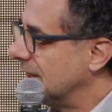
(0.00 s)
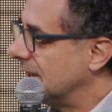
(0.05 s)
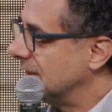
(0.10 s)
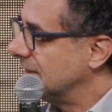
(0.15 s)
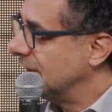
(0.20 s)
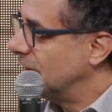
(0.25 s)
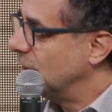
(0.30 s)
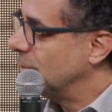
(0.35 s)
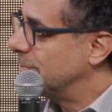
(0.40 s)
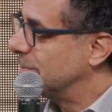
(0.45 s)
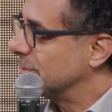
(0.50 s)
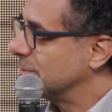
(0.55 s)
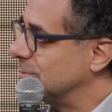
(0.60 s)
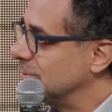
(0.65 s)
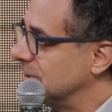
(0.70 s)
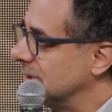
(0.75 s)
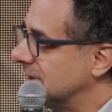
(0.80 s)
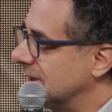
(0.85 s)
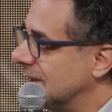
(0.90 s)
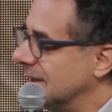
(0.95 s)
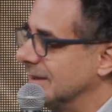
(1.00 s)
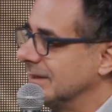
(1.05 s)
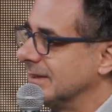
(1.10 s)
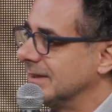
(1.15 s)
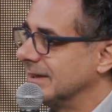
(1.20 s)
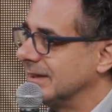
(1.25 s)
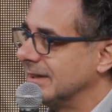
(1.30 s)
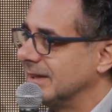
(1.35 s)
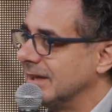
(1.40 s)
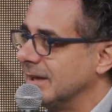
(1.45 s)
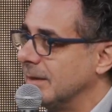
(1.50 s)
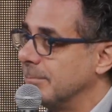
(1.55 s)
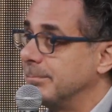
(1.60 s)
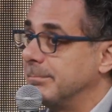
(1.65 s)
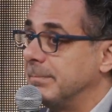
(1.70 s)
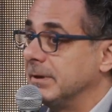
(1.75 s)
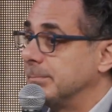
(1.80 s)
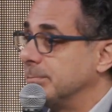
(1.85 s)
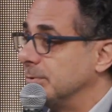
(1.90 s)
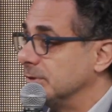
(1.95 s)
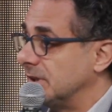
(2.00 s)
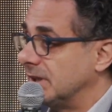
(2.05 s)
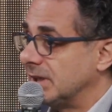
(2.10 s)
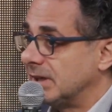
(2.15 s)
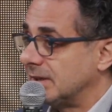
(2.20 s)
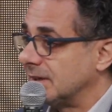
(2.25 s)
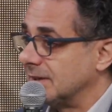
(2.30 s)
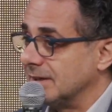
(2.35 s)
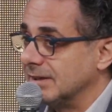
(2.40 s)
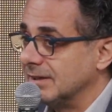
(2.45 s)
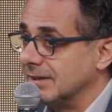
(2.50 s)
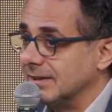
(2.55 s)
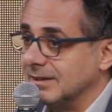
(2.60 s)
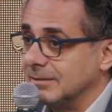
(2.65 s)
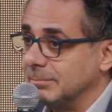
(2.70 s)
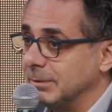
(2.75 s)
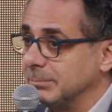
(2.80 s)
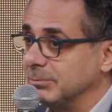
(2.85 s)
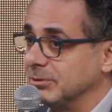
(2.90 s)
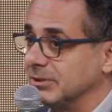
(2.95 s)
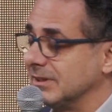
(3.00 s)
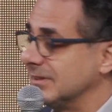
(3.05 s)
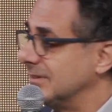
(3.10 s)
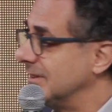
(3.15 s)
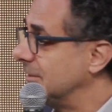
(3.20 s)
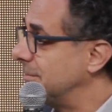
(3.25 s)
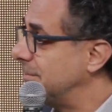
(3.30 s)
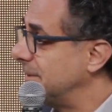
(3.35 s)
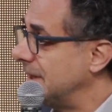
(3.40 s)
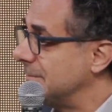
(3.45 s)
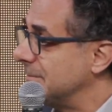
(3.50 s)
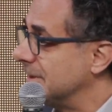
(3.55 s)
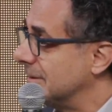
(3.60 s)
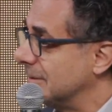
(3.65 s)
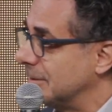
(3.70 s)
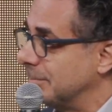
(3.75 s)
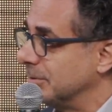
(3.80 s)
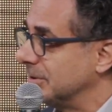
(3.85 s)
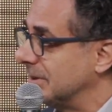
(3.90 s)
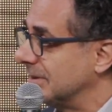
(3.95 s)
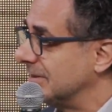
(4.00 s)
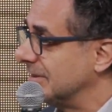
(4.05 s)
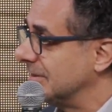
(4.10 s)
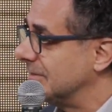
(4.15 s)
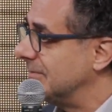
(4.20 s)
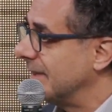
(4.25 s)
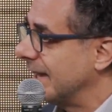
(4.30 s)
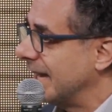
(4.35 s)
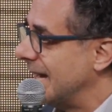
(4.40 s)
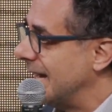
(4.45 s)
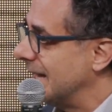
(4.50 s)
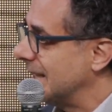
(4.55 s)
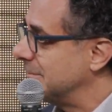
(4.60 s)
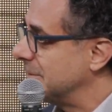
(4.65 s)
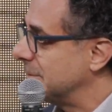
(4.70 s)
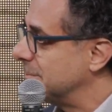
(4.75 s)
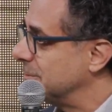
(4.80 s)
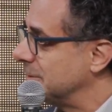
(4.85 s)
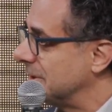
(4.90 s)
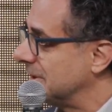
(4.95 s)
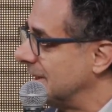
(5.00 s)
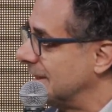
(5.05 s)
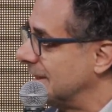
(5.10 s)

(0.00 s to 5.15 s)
a delle opportunità per, poter, eh, per, potersi esprimere, per potersi svagare, per poter